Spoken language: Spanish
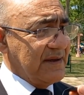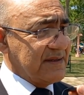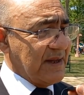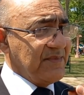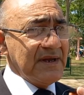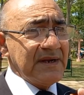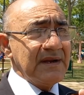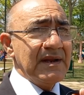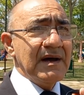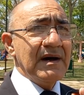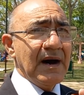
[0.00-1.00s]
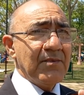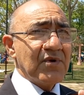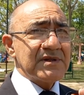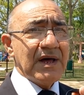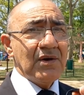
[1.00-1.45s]
también
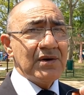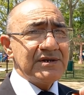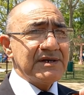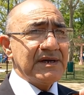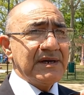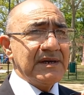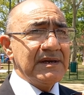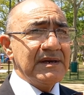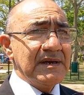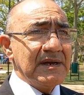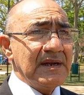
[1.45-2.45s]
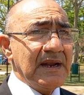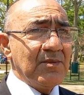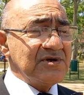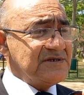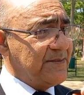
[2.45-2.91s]
aportado entre la
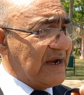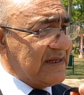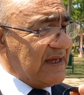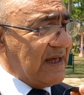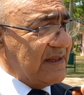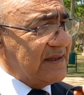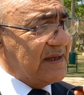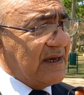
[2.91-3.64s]
municipalidad,